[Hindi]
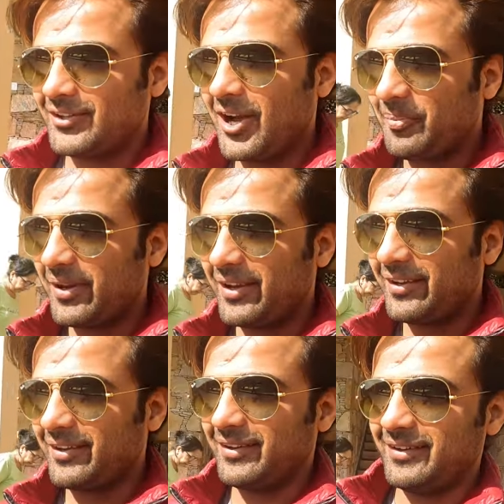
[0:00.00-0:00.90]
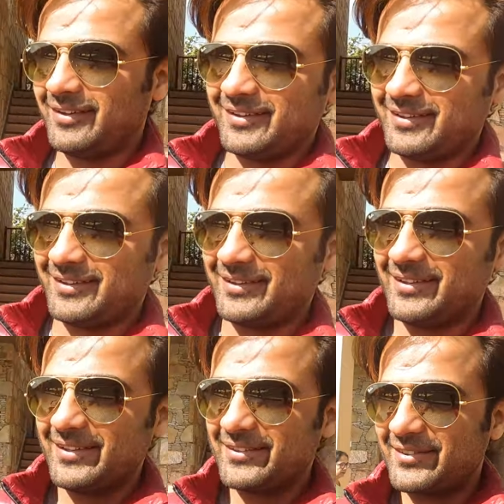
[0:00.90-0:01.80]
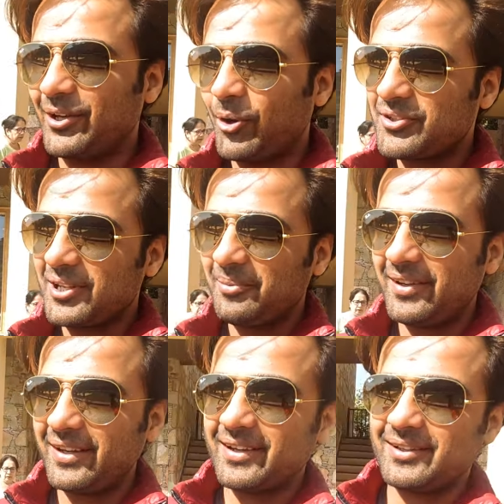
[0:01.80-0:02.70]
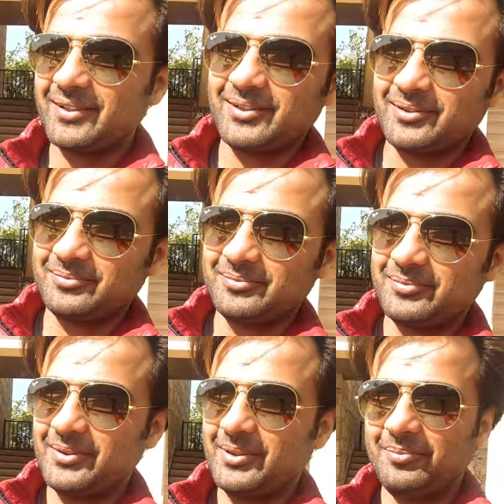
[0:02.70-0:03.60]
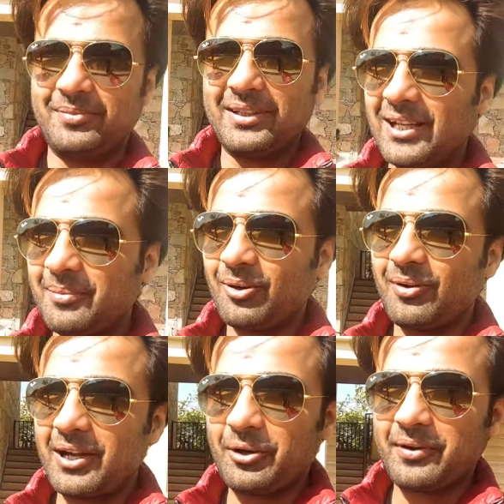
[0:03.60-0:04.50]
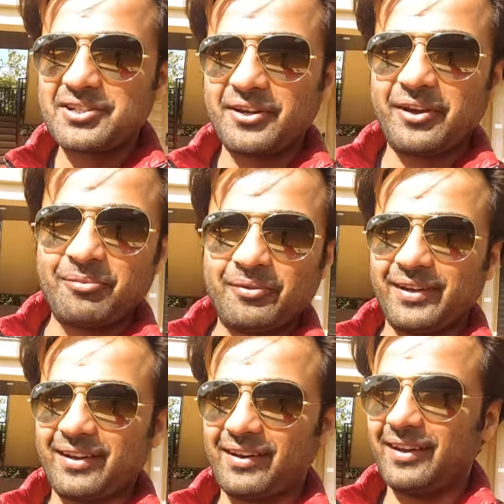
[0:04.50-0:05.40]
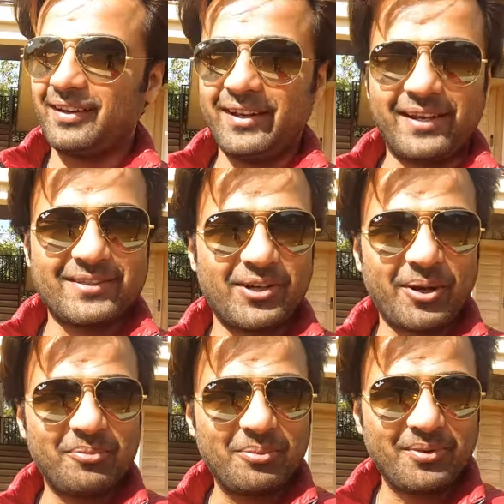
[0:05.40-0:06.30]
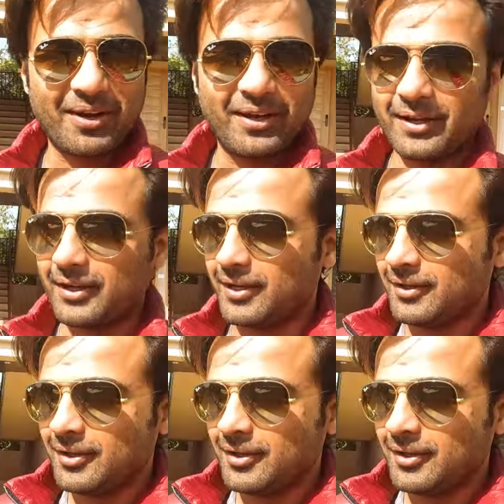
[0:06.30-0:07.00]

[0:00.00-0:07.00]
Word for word: यहाँ पे सैलॉन से भी एक आ, बंदा मंगवाया हुआ है शेविंग वेविंग करने के लिए ऐसे ट्रिम विम करने के लिए